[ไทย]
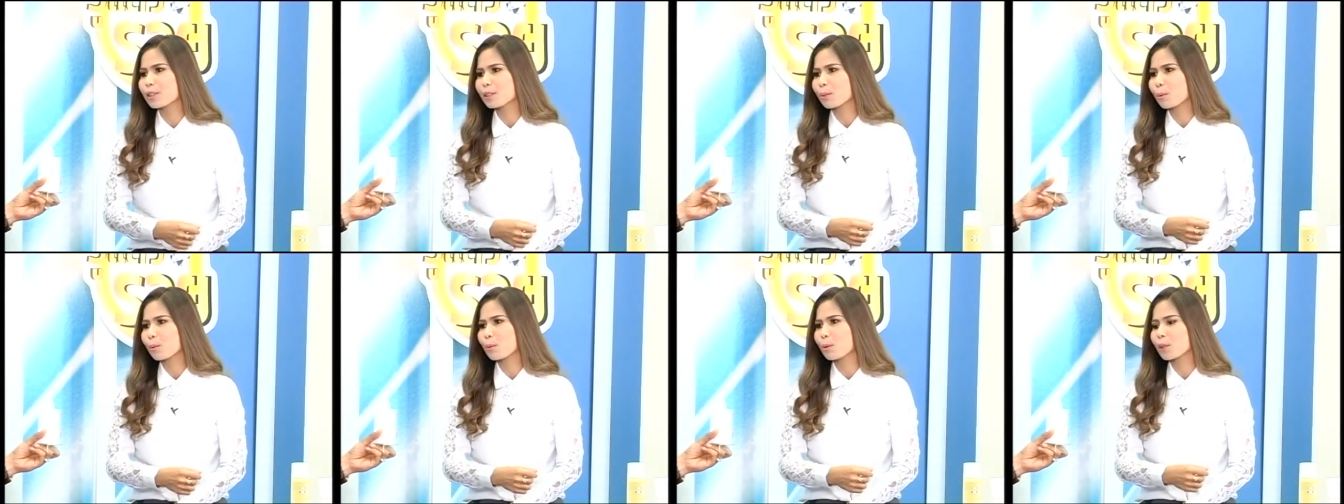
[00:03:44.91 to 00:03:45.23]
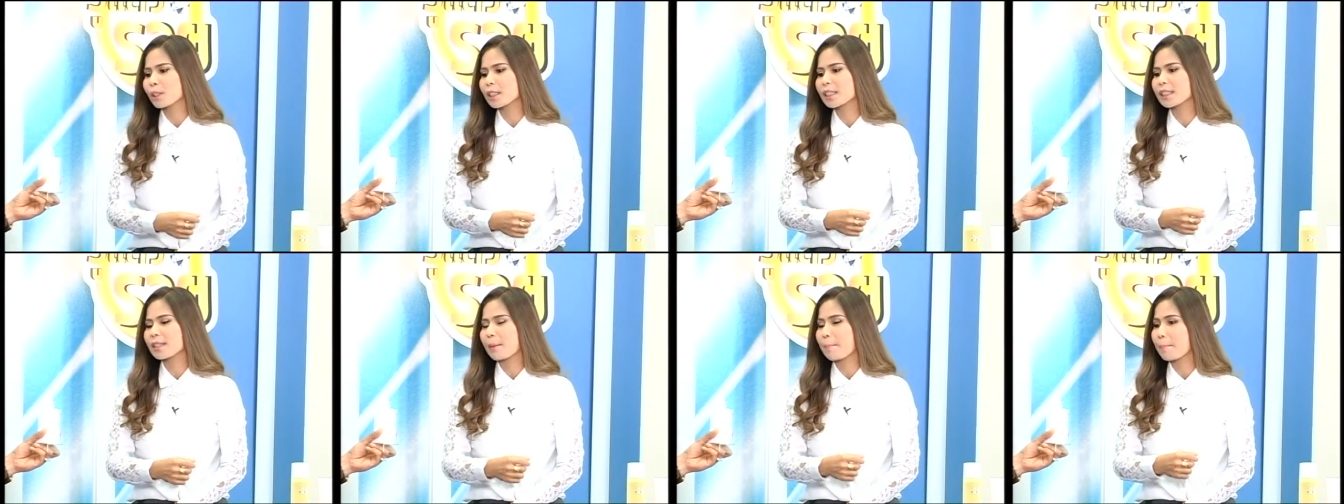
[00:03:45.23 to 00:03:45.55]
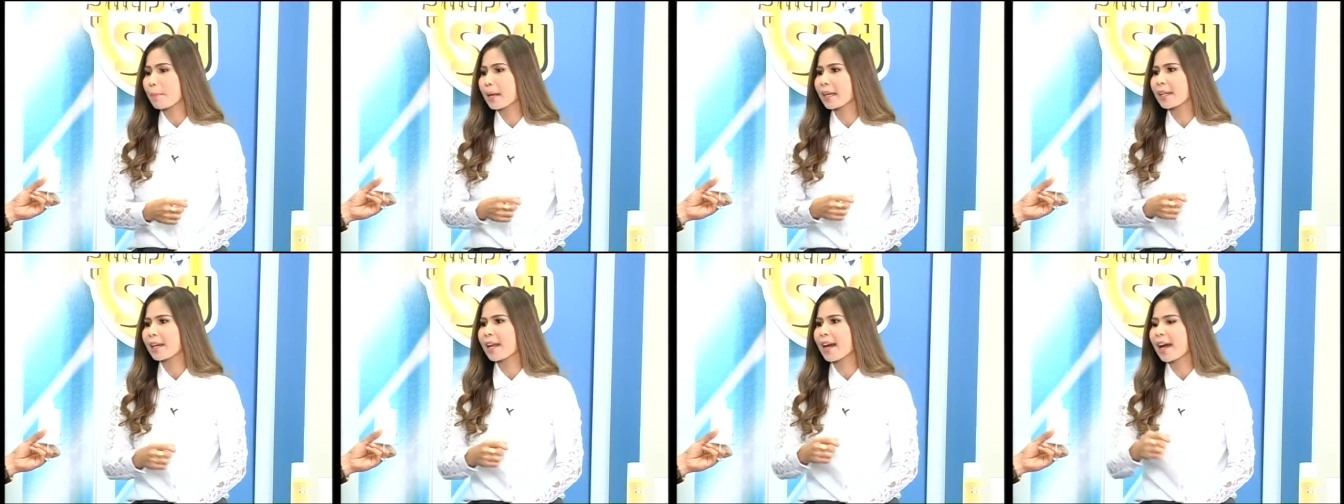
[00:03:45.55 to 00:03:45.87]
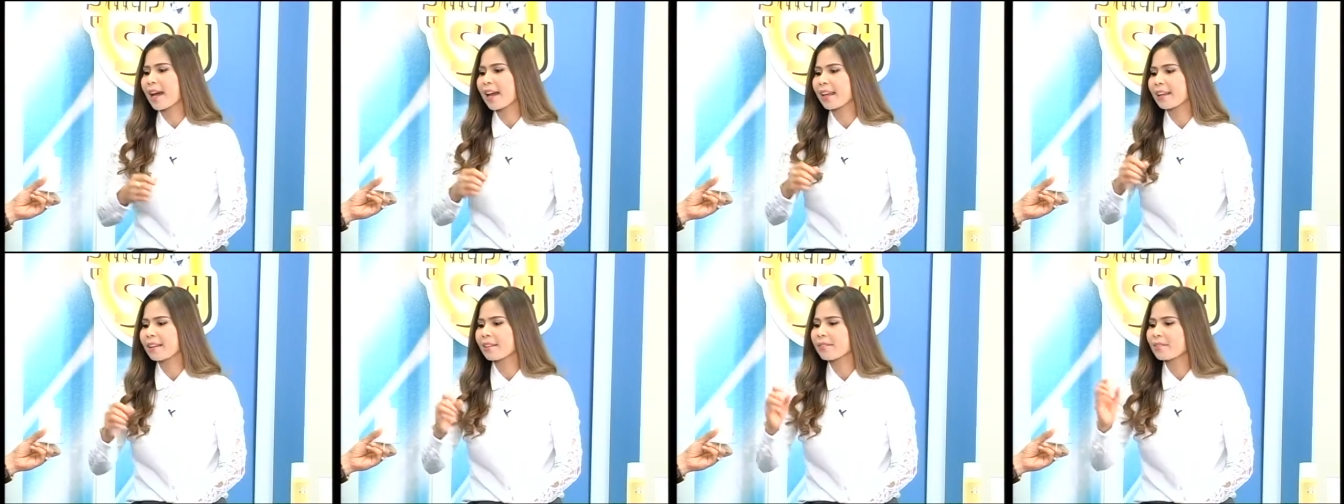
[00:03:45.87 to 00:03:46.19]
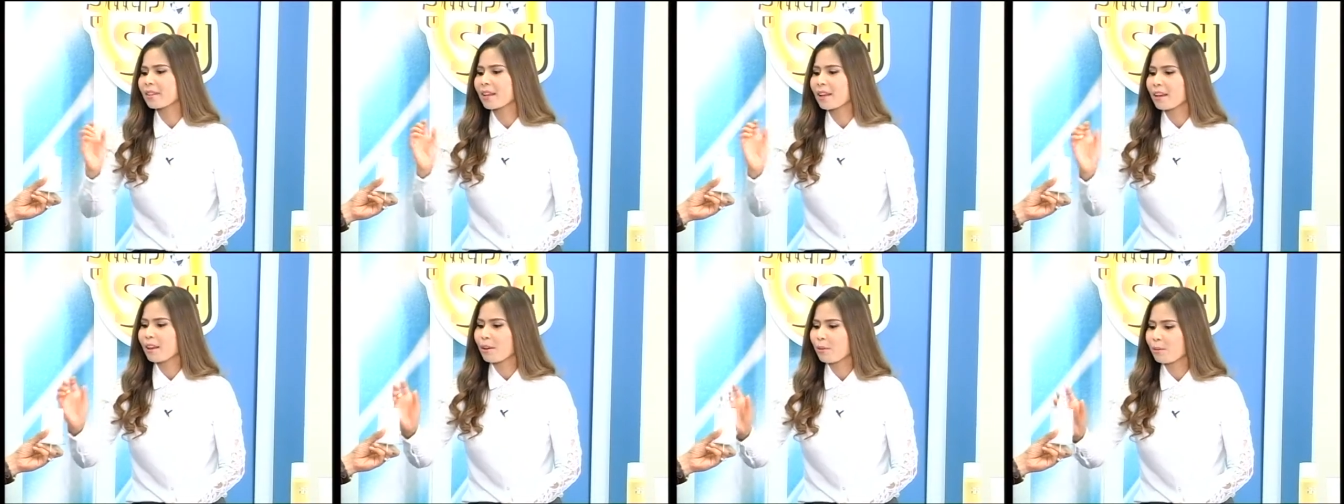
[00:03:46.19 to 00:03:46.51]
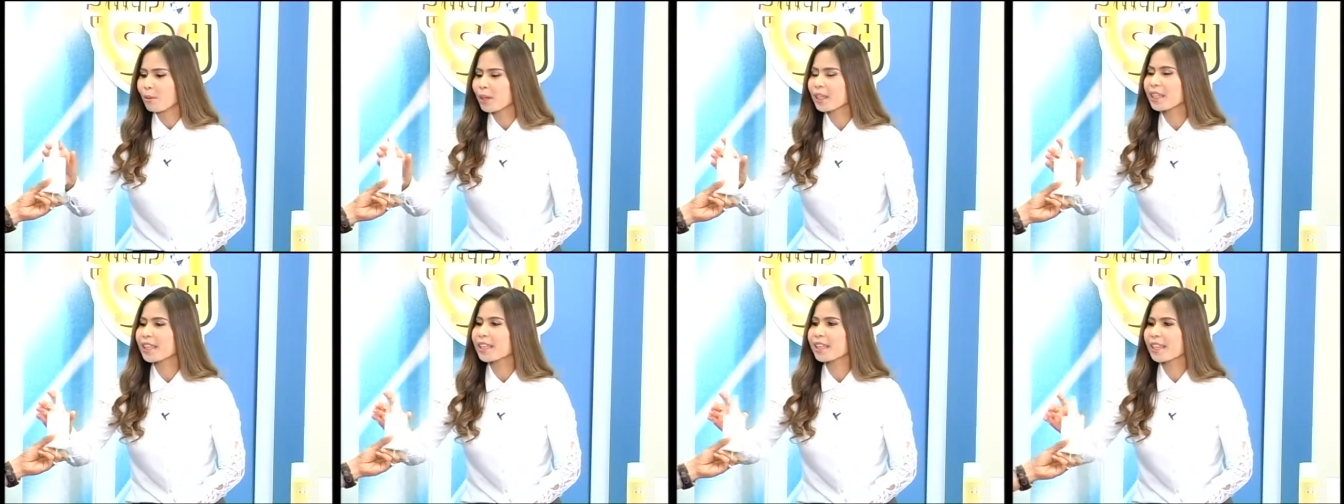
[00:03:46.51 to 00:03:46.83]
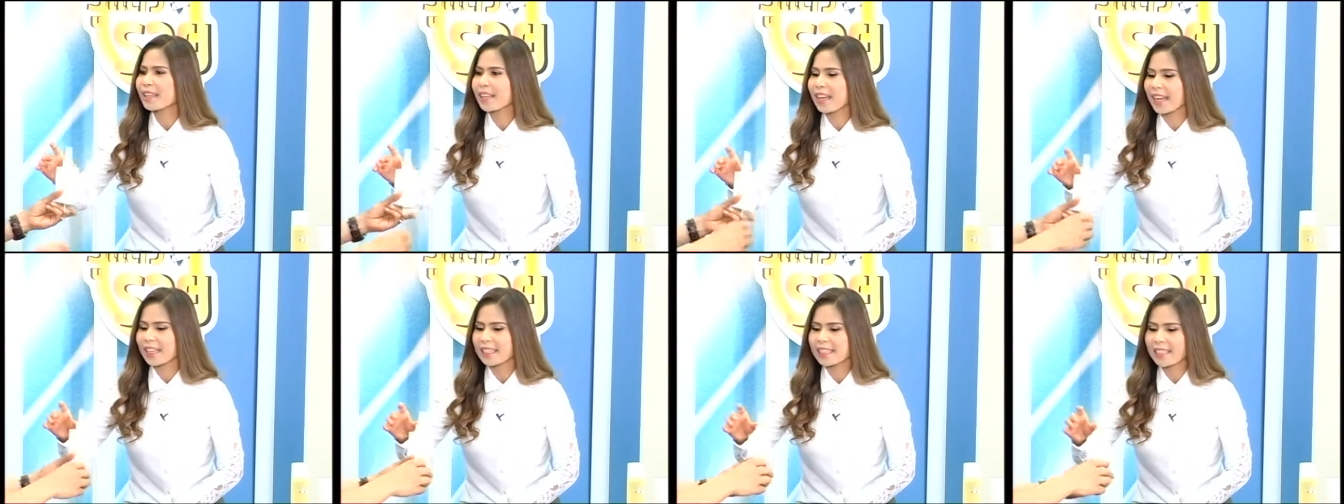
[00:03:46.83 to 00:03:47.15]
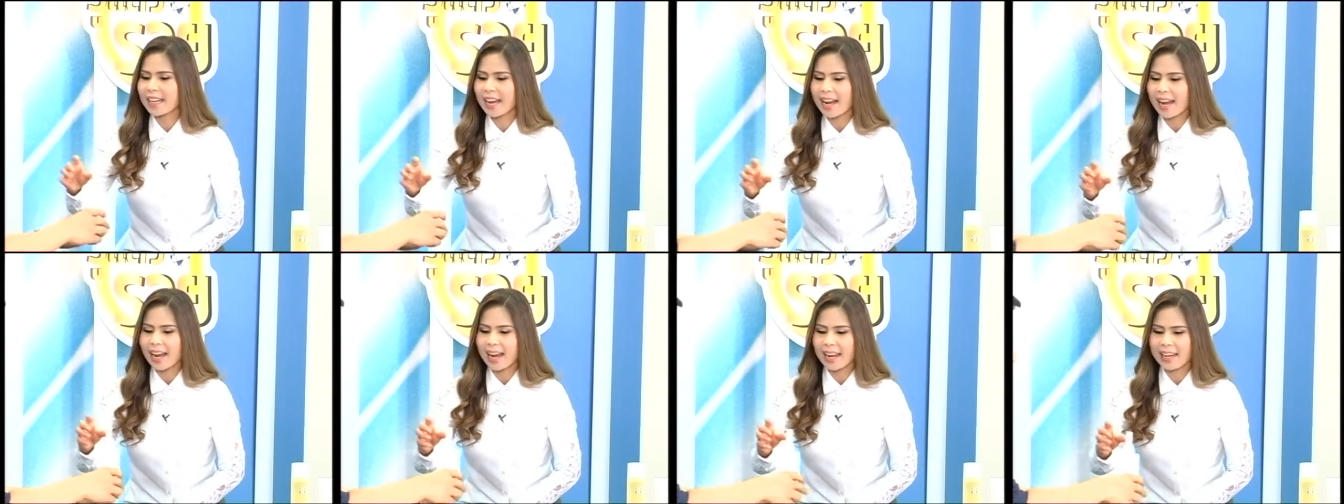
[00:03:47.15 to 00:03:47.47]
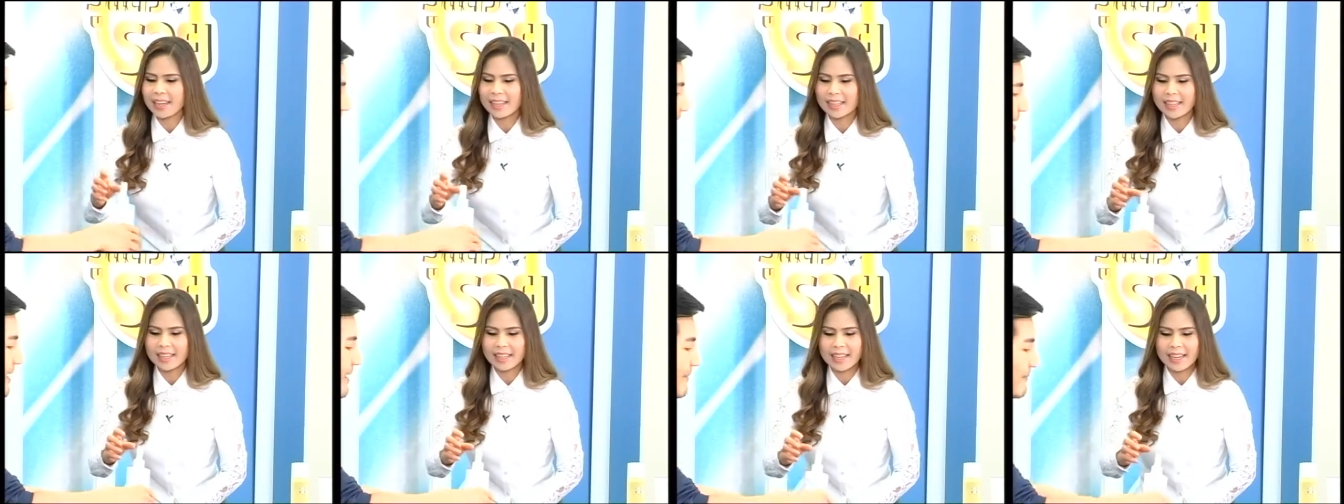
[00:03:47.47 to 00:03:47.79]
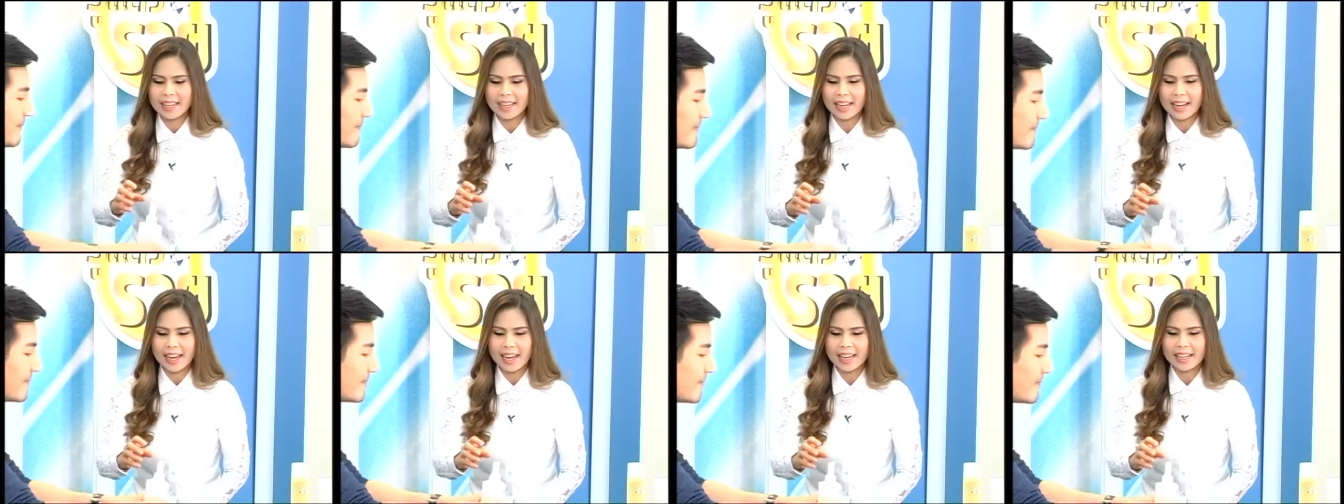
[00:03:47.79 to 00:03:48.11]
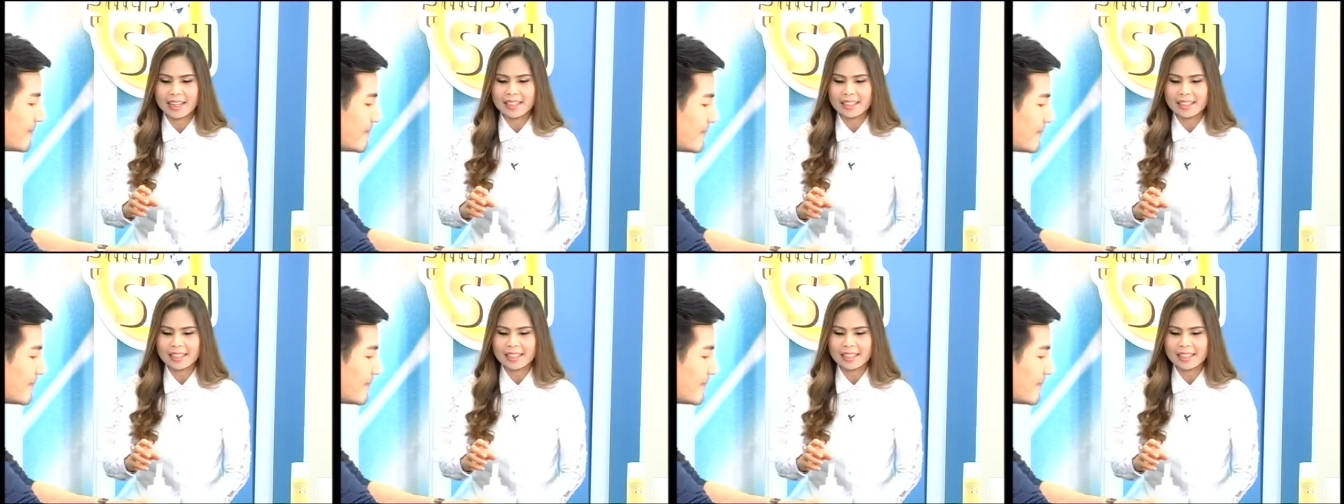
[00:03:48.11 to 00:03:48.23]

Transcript: ทุกคนสัมผัสได้ วิธีการใช้นะคะ